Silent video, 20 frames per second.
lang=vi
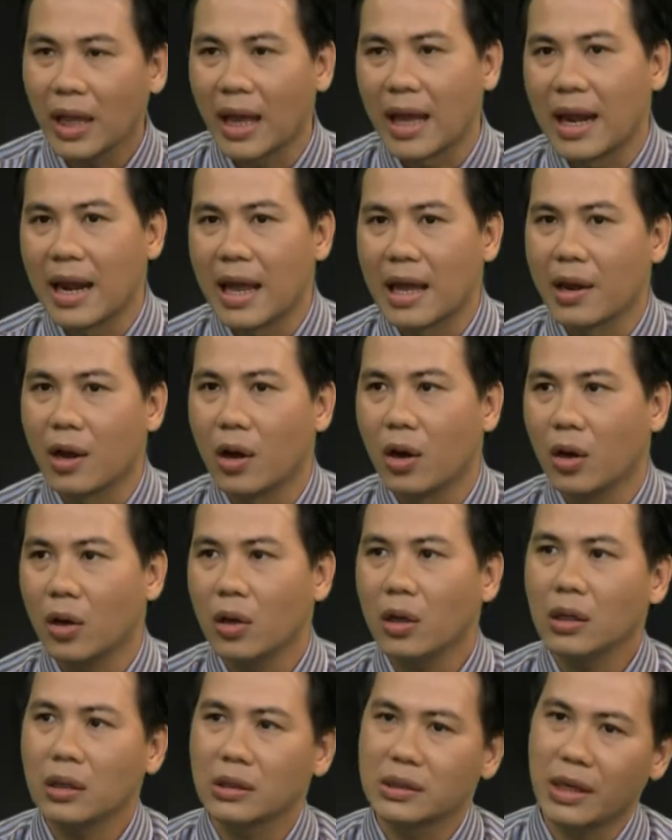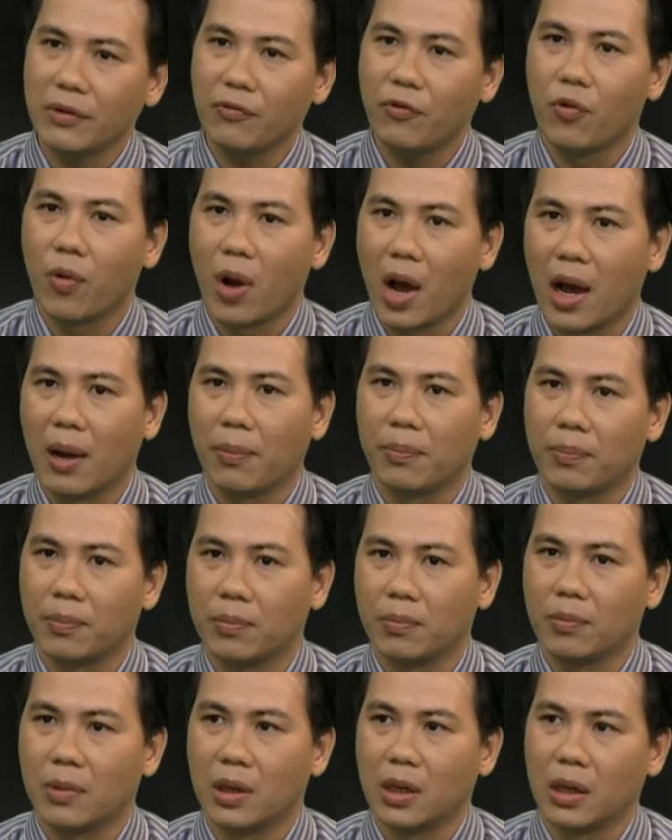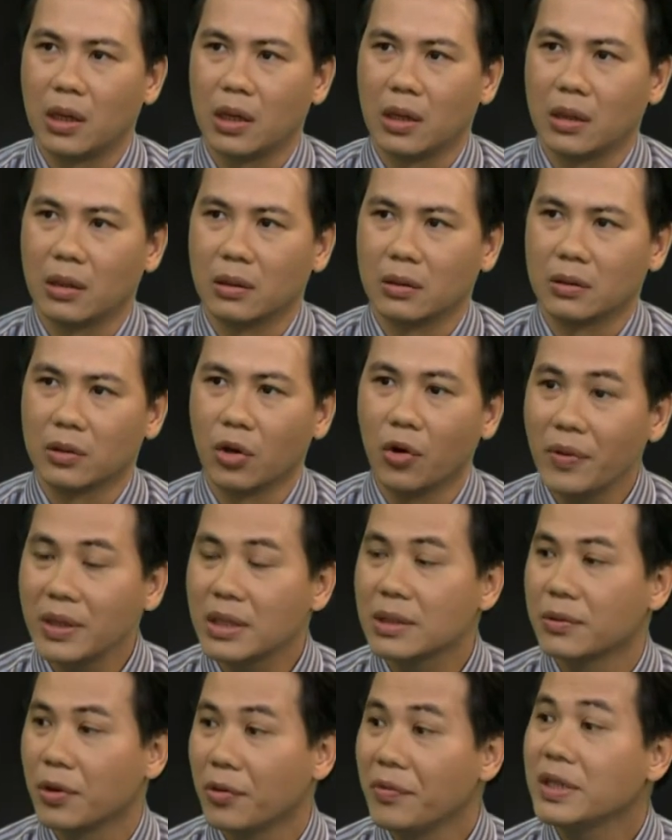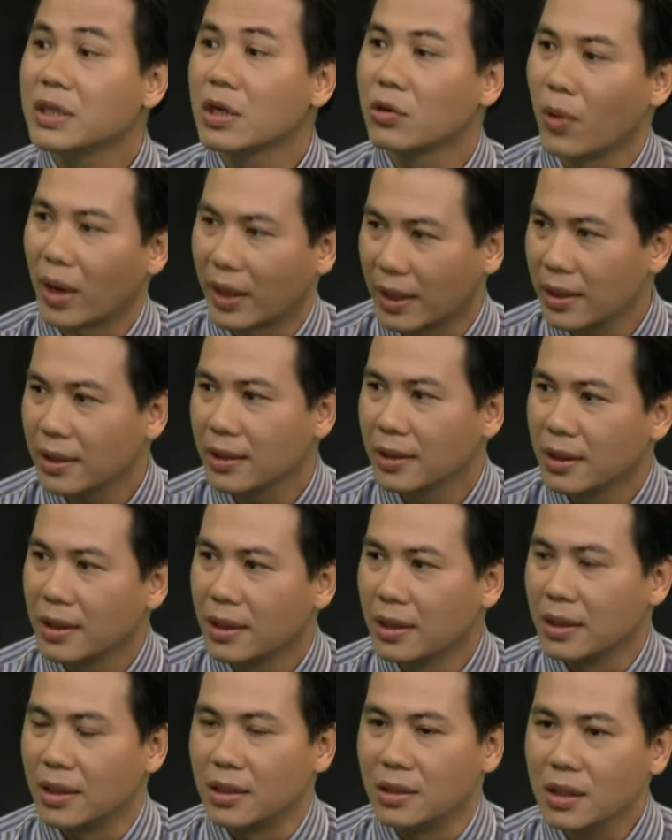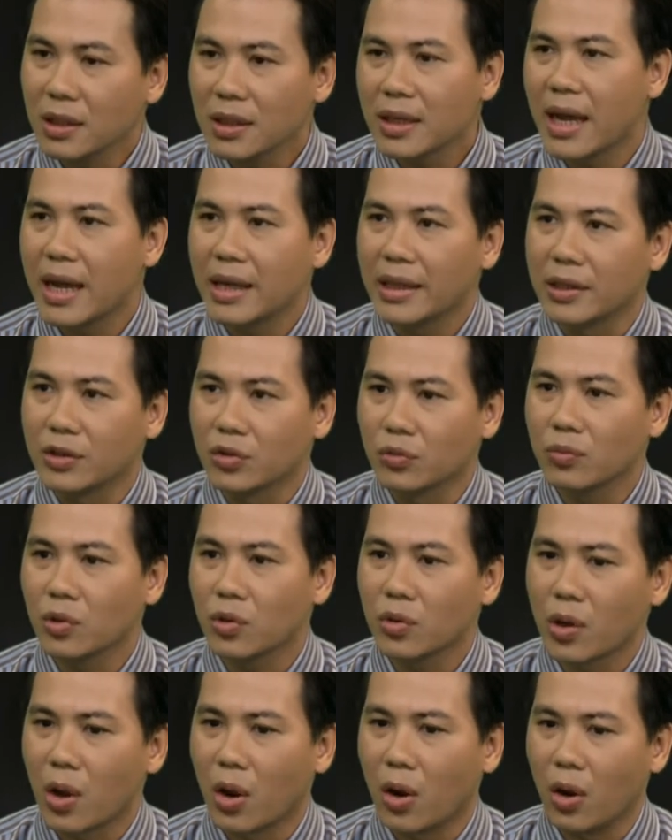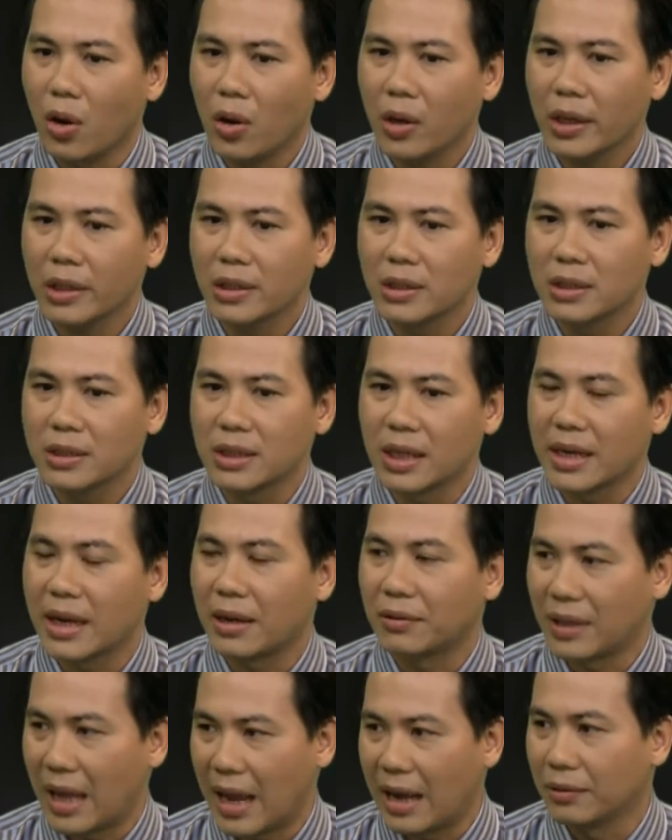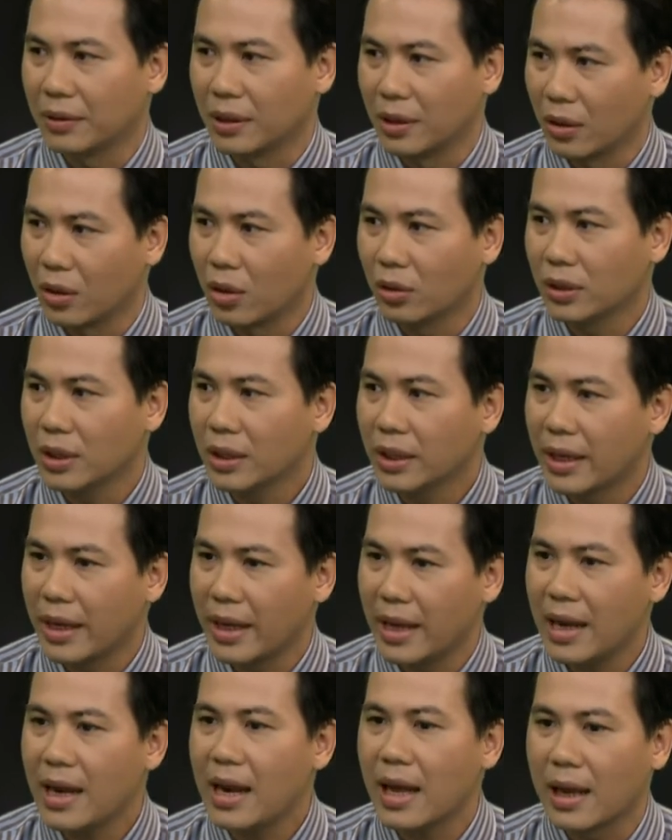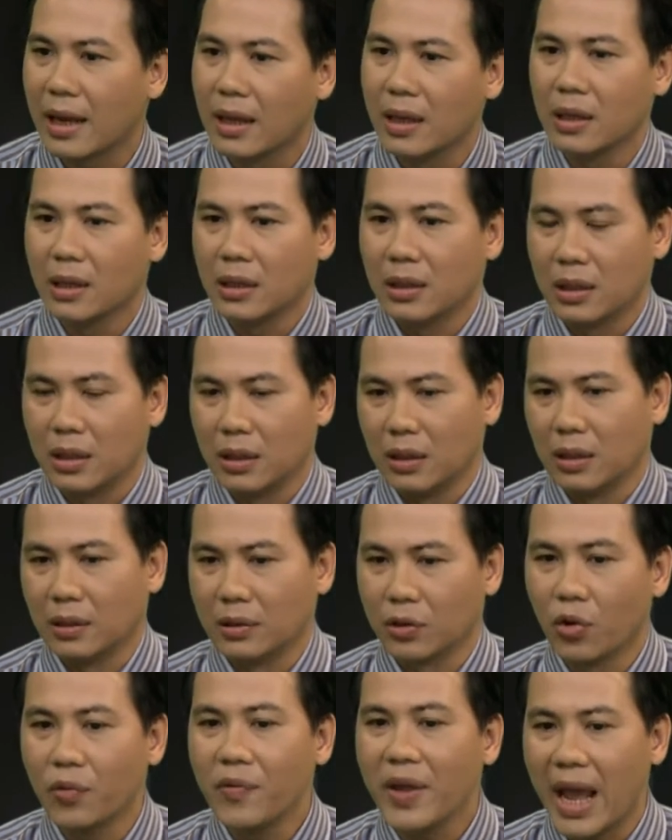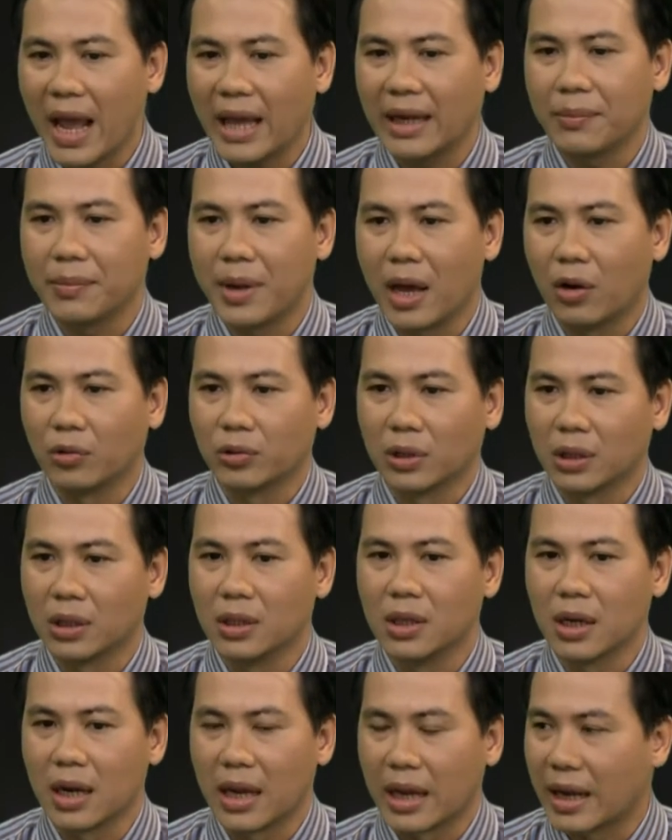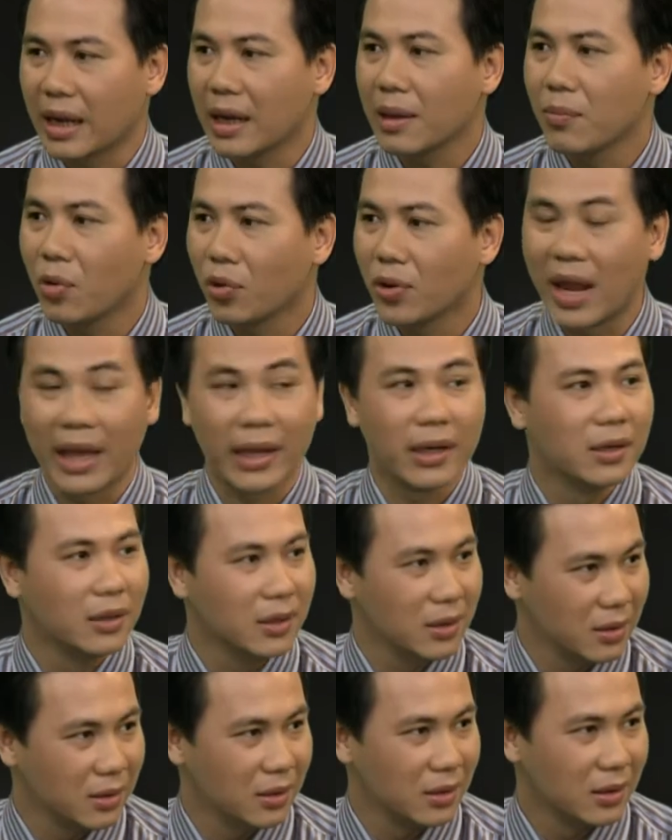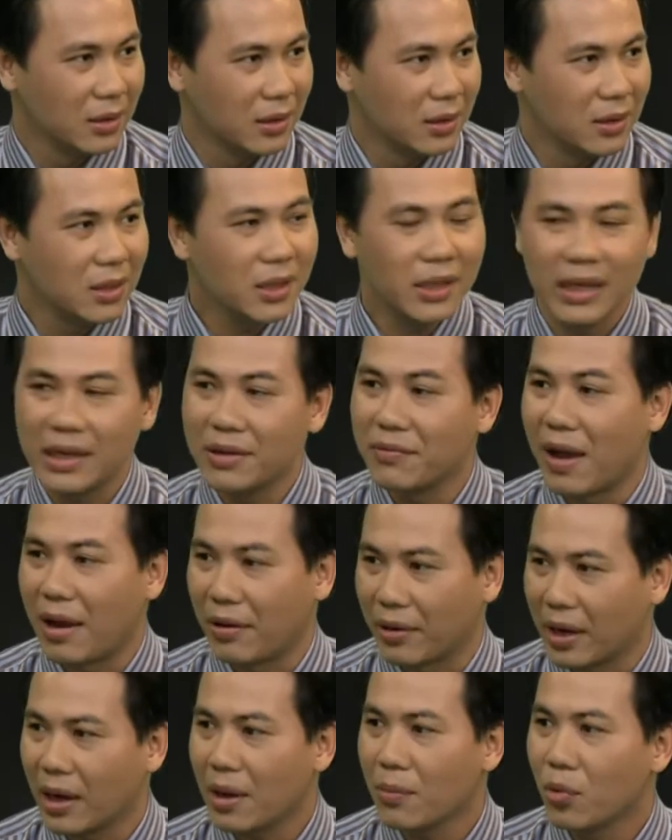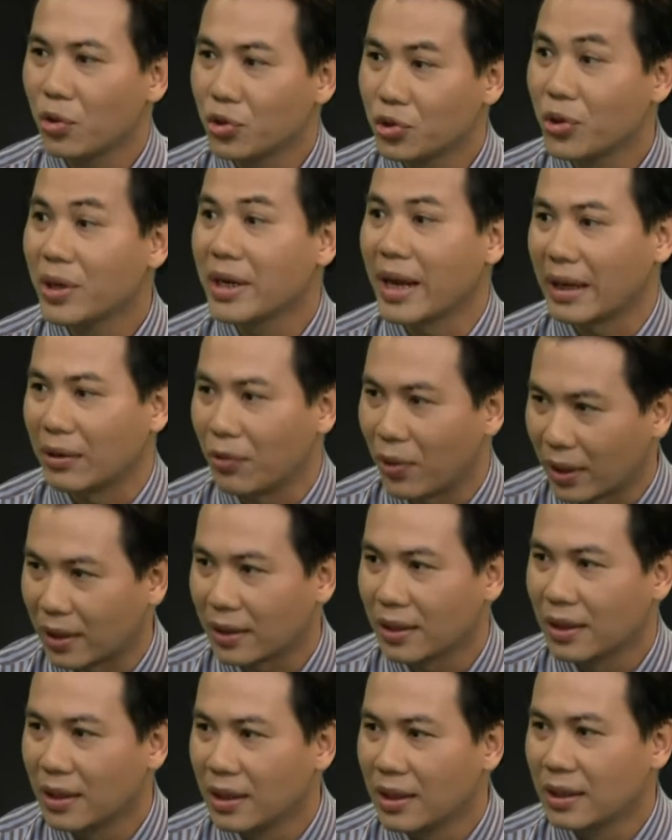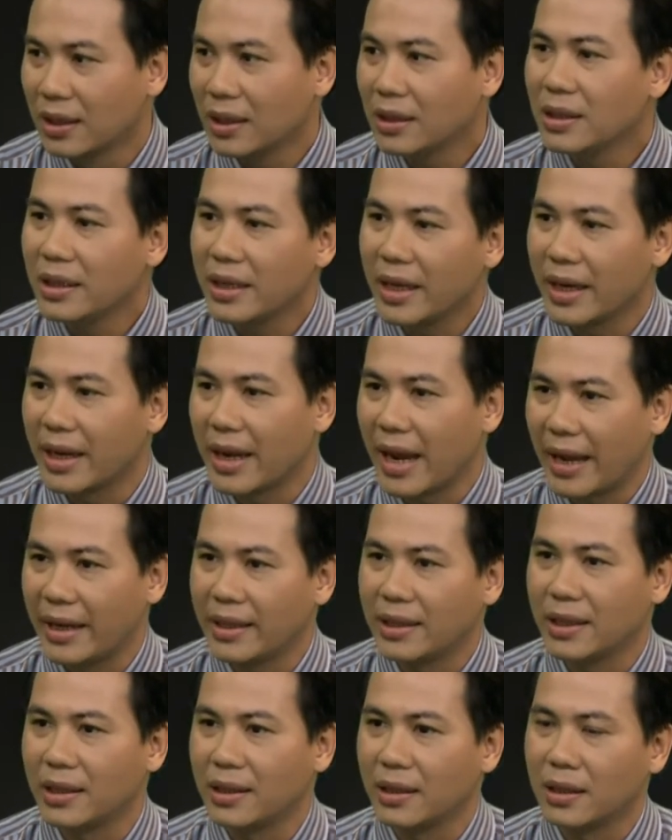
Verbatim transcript: là nó sẽ phù hợp mà ờ, đối với đối với trường luật ấy, thì trước đây thì chúng tôi có cái chương trình đào tạo thì nó có thiết kế là ờ, đối với hai năm đầu thì thường là các cái môn đại cương trước ừ. khi vào các cái môn chuyên ngành luật nhưng hiện nay thì